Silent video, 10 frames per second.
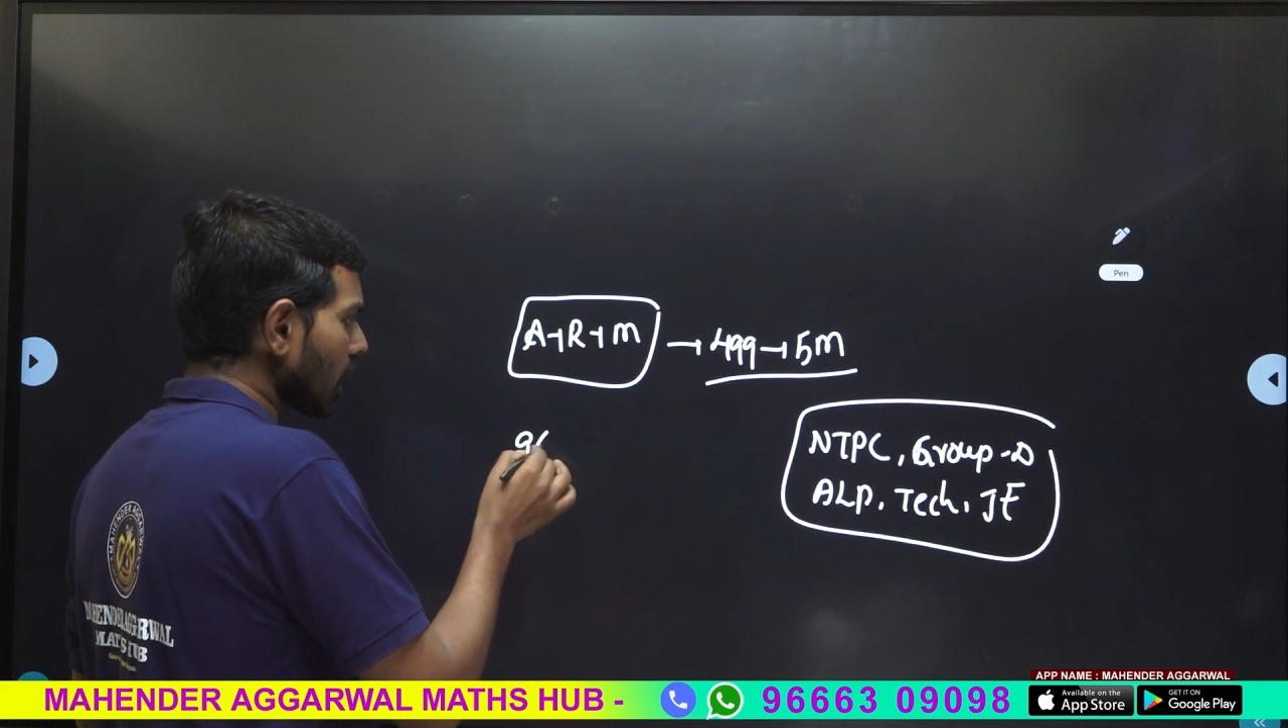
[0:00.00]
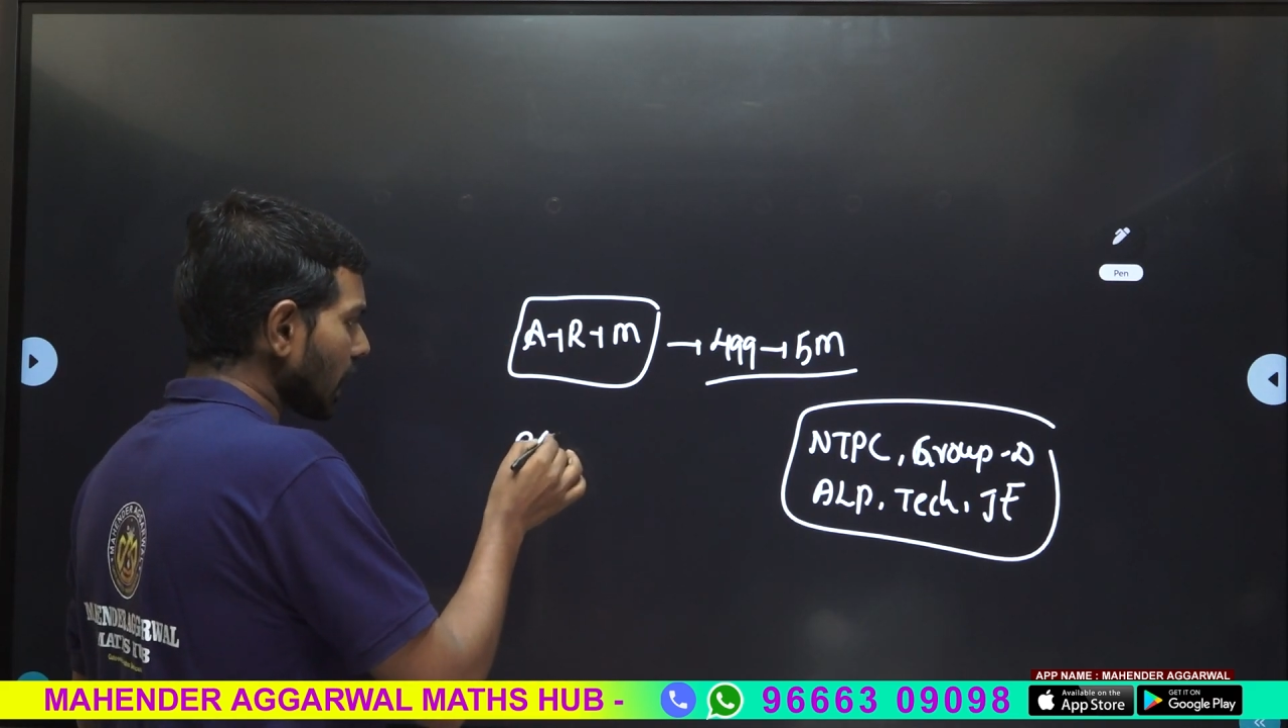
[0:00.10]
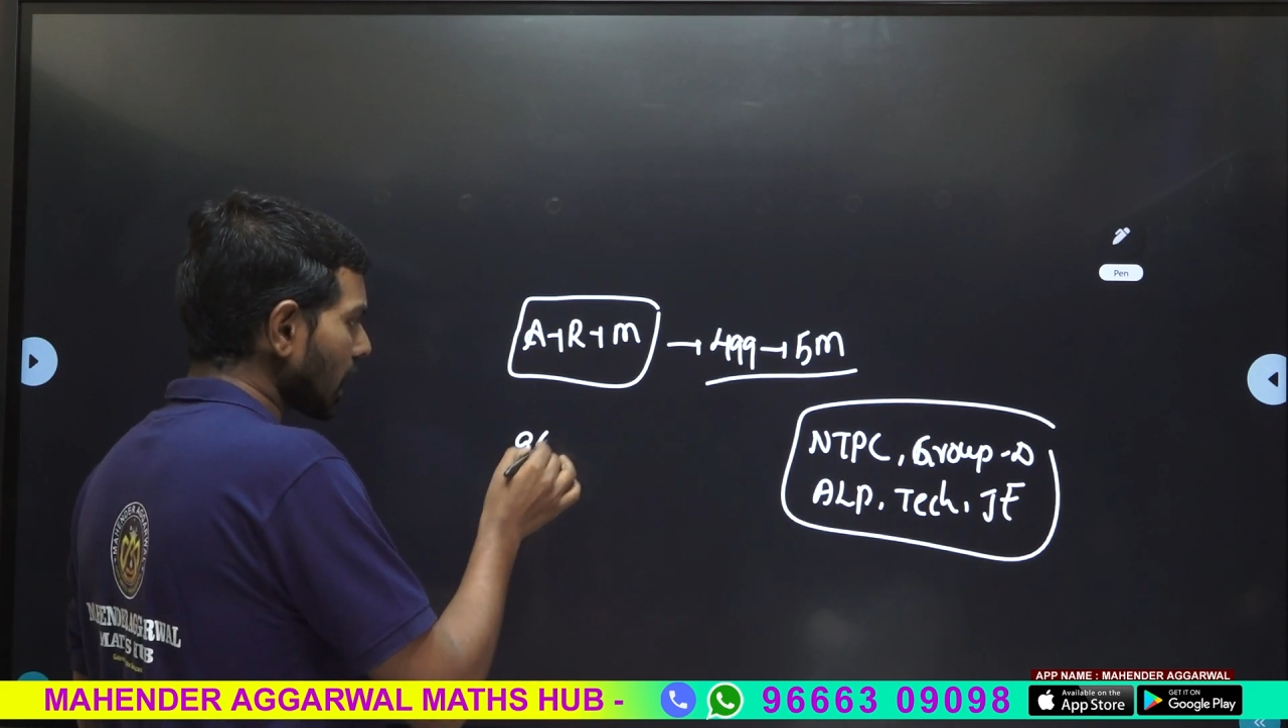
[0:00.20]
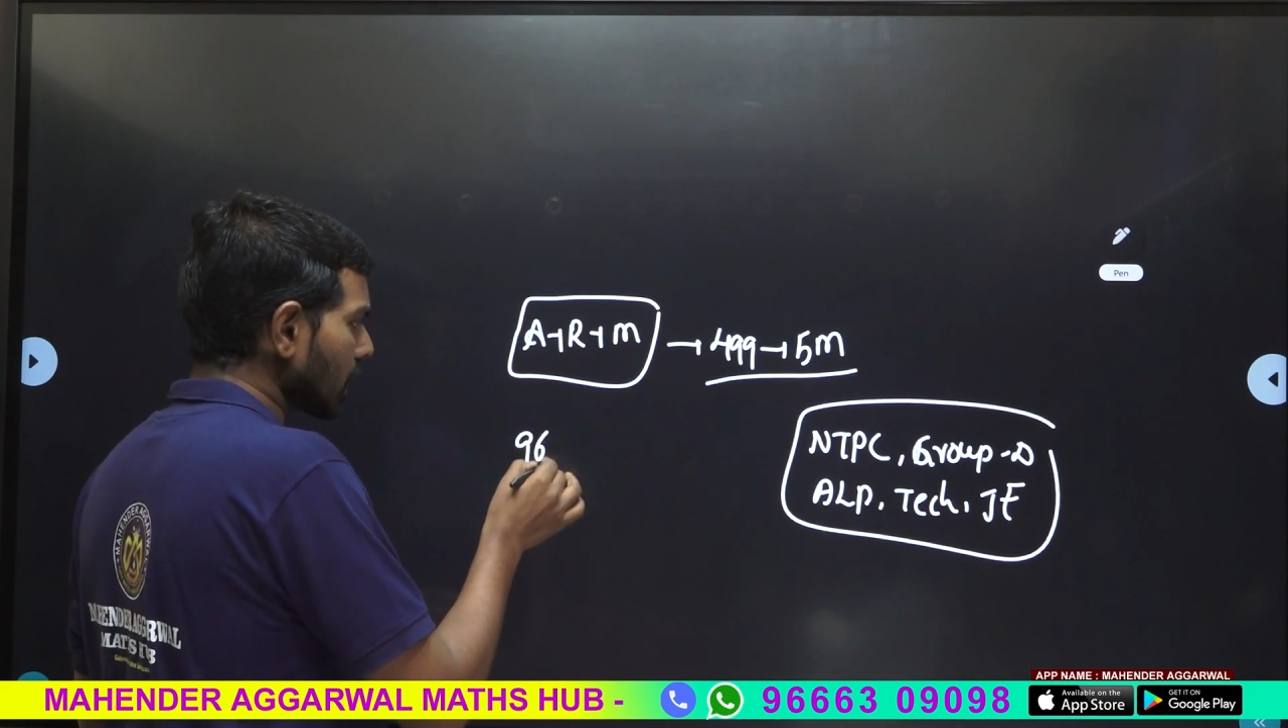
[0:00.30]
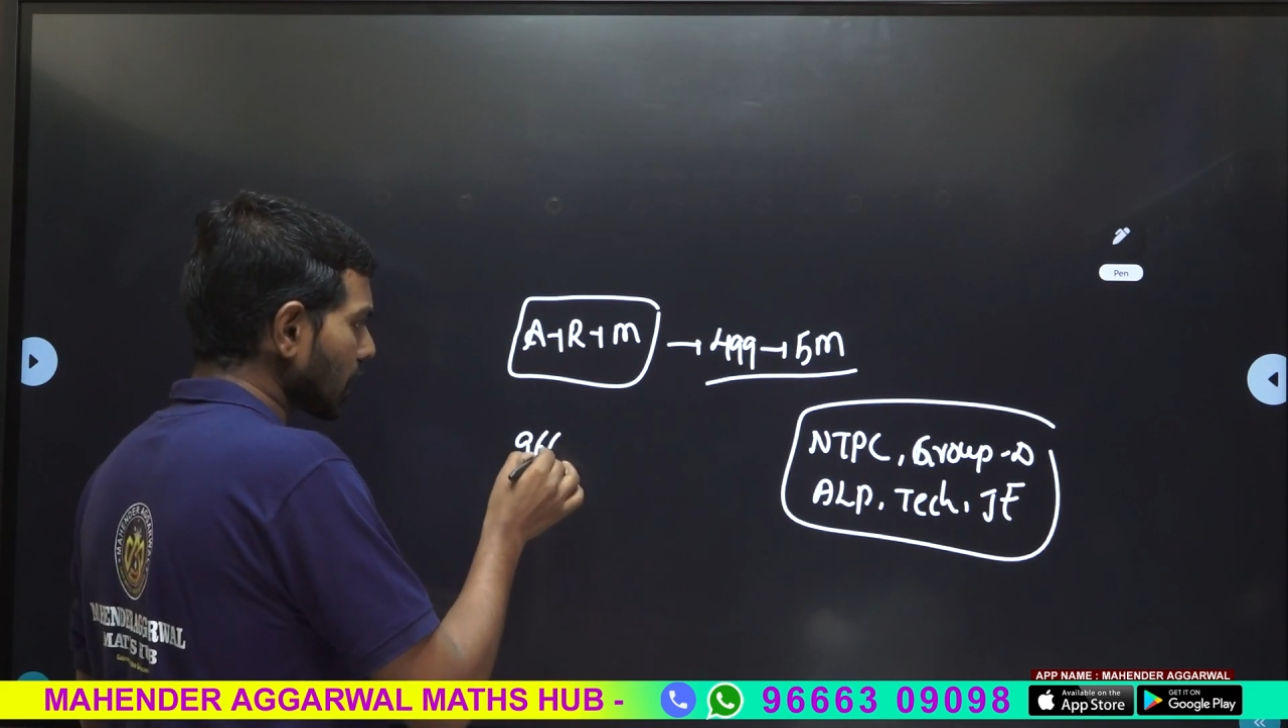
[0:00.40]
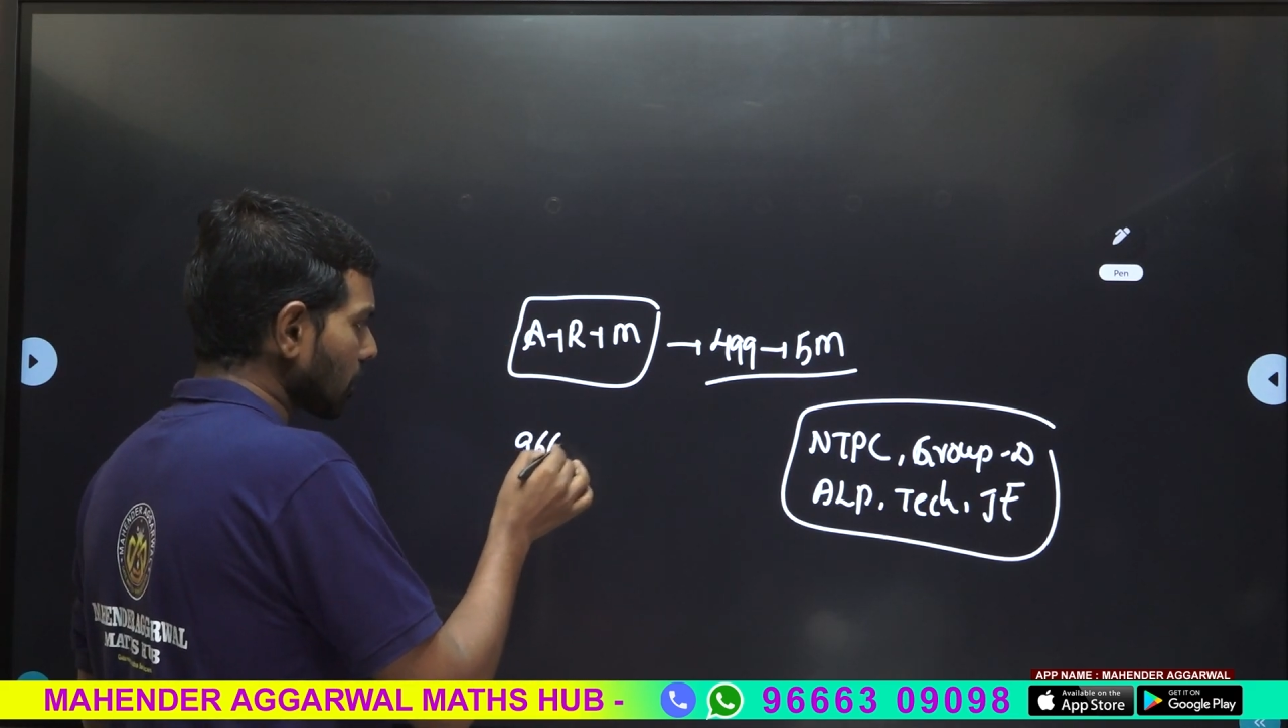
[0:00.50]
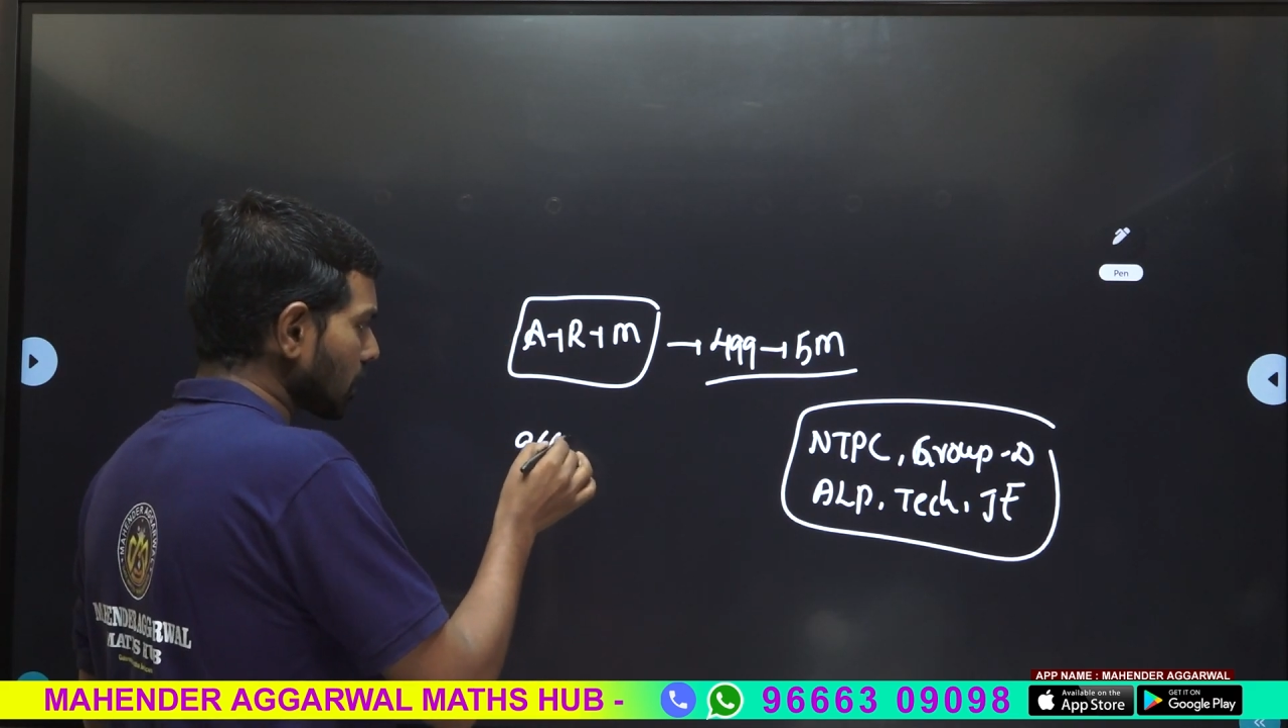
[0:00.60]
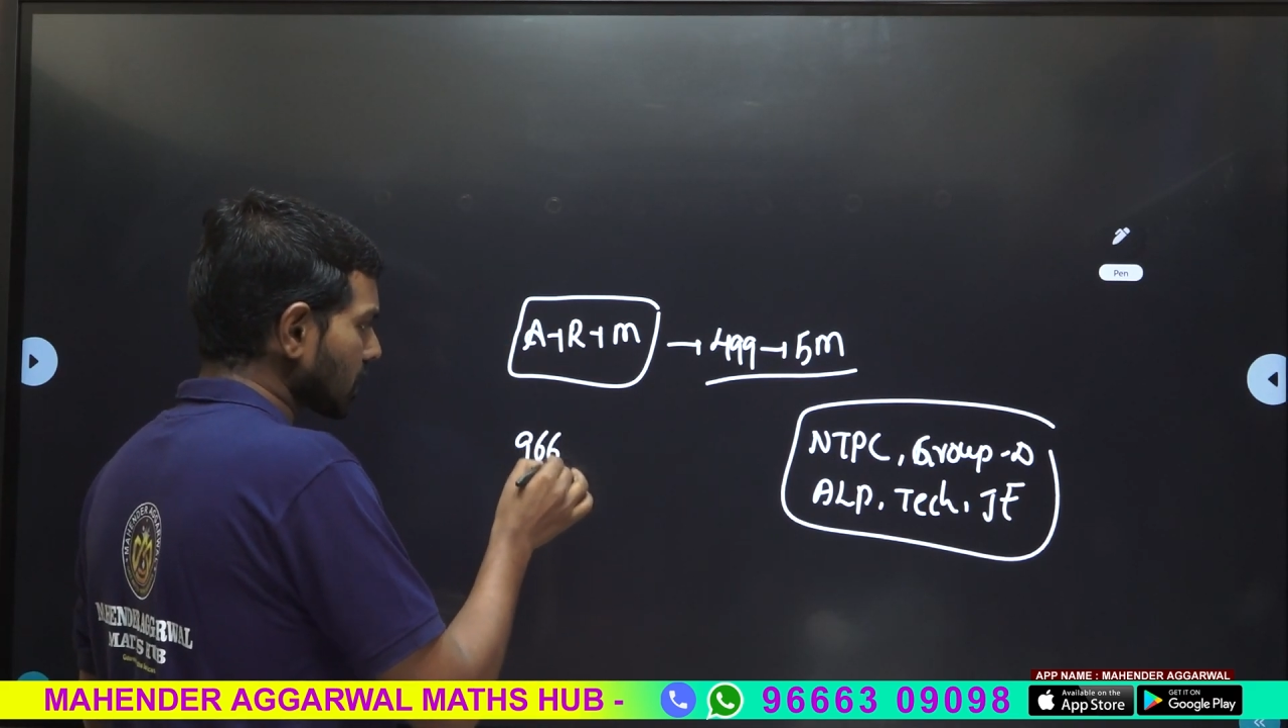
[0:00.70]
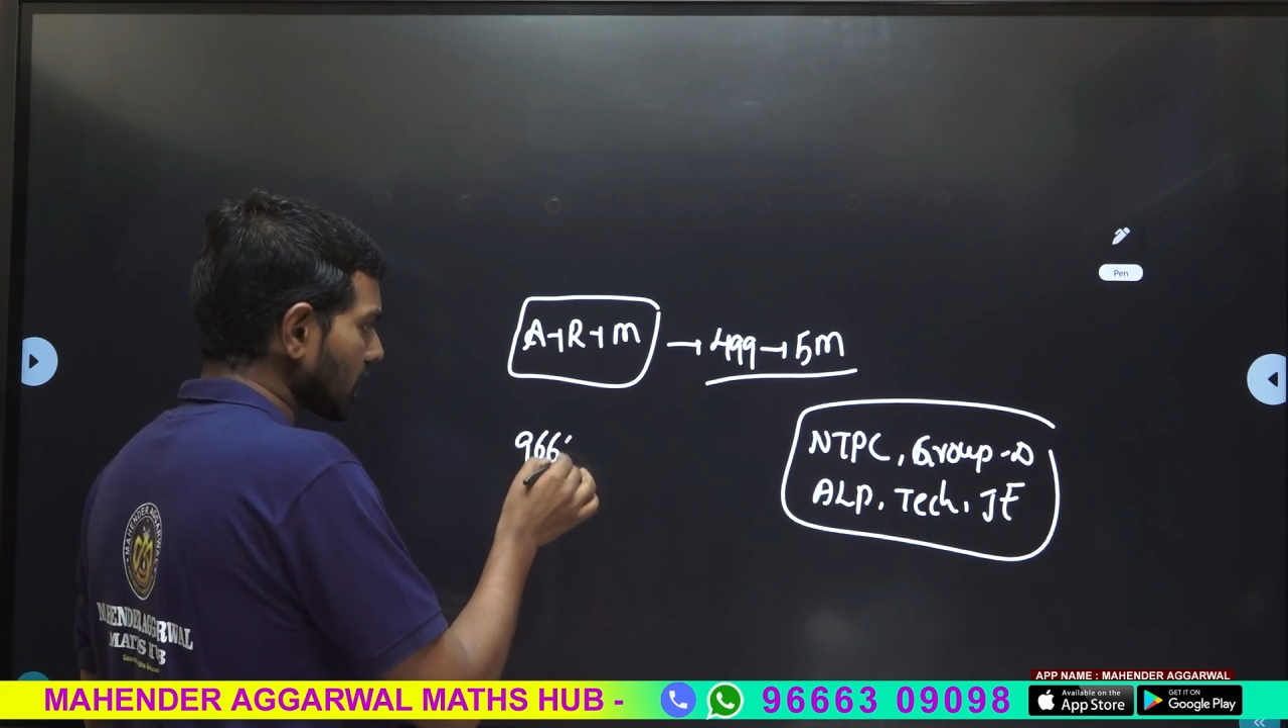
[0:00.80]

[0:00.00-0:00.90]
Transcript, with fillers: నైన్ ట్రిపుల్